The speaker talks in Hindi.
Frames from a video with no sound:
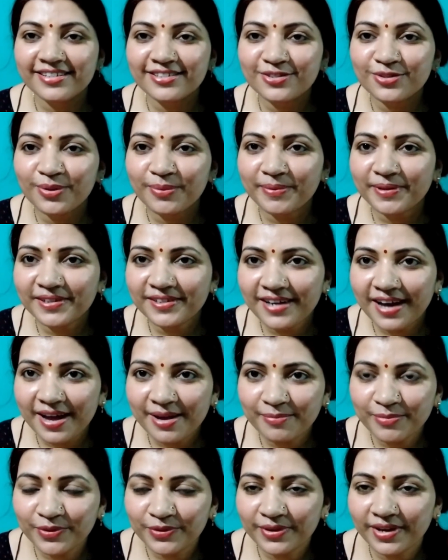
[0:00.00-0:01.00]
तो अभी
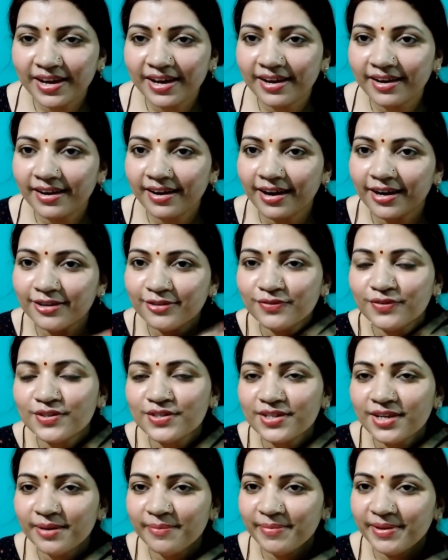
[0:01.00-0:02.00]
टाइम हो गया है आठ
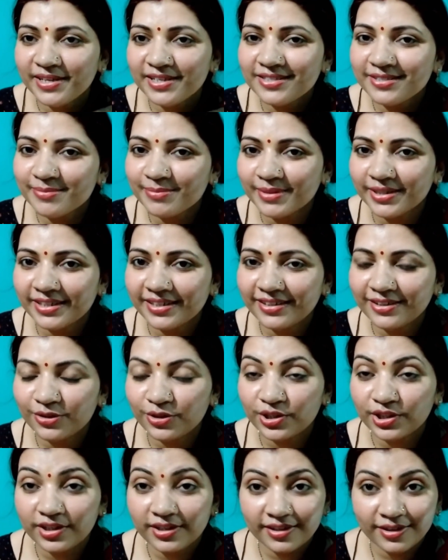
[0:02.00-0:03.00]
बज के बीस मिनट
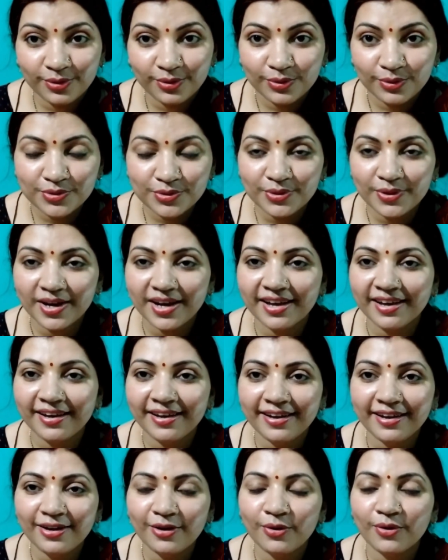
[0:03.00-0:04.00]
और डिनर हो चुका
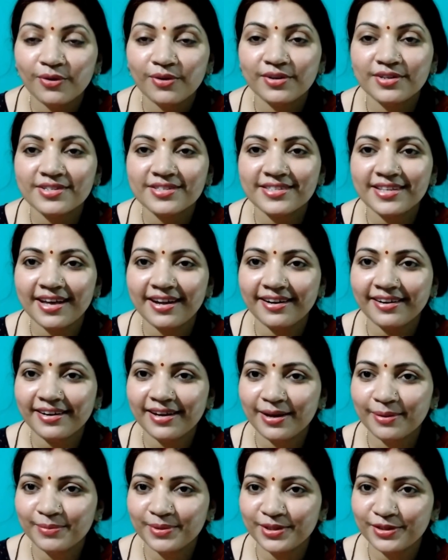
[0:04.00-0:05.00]
है और सारा
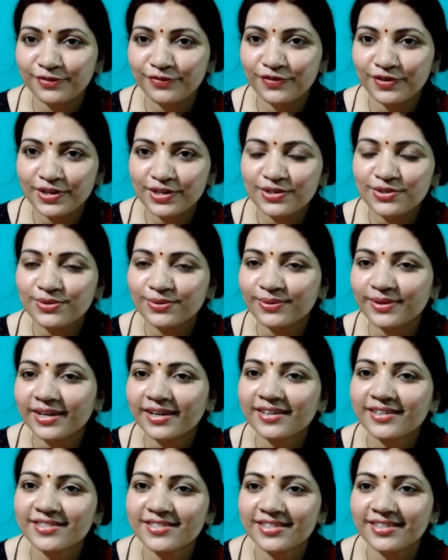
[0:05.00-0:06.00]
काम मतलब फिनिश हो
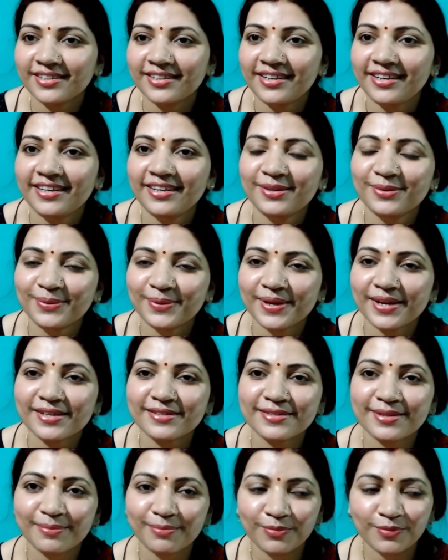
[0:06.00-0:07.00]
गया किचन क्लीन हो गया
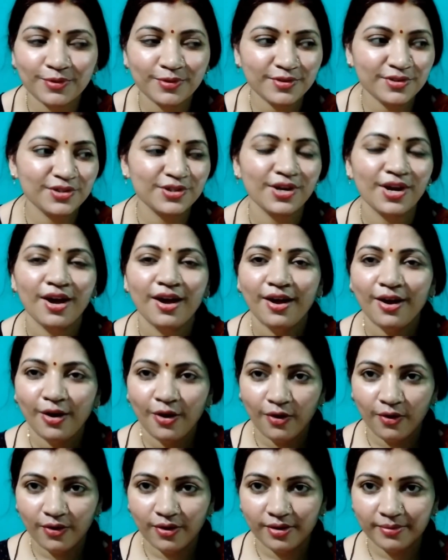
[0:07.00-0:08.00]
सब कुछ
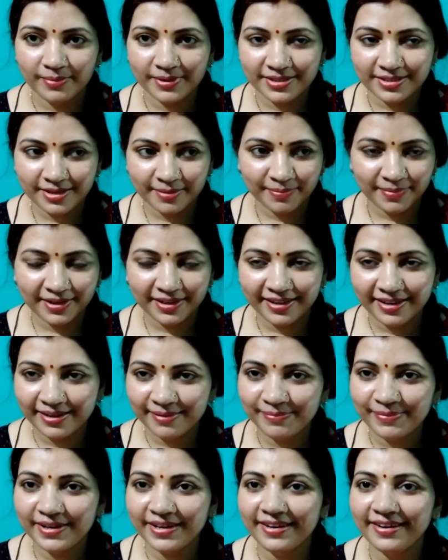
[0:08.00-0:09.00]
और बच्चे अपना
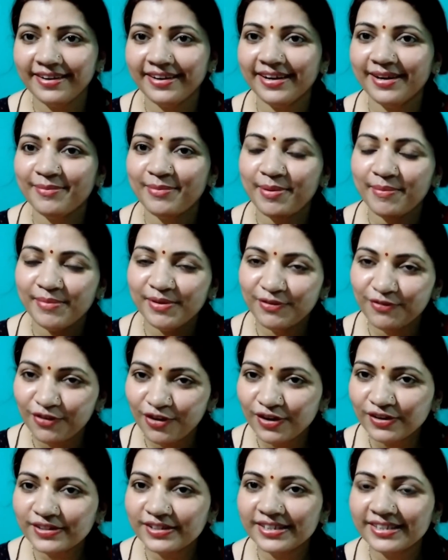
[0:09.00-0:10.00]
गेम खेल रहे हैं मम्मी
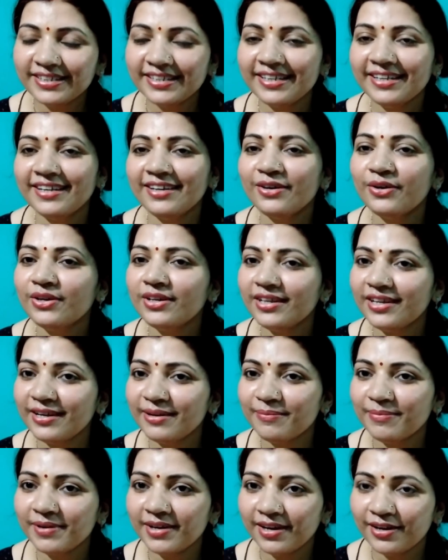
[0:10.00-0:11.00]
वॉक कर रही हैं और ये
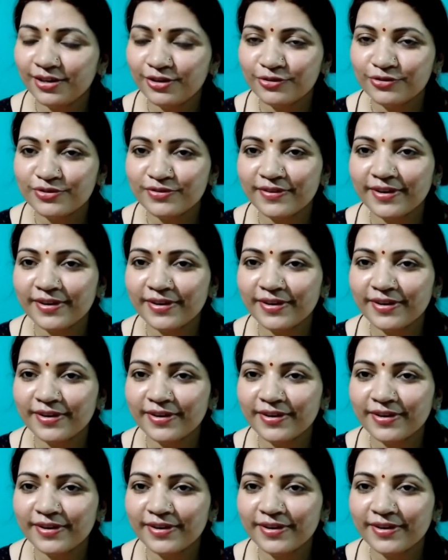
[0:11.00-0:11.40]
अपना न्यूज़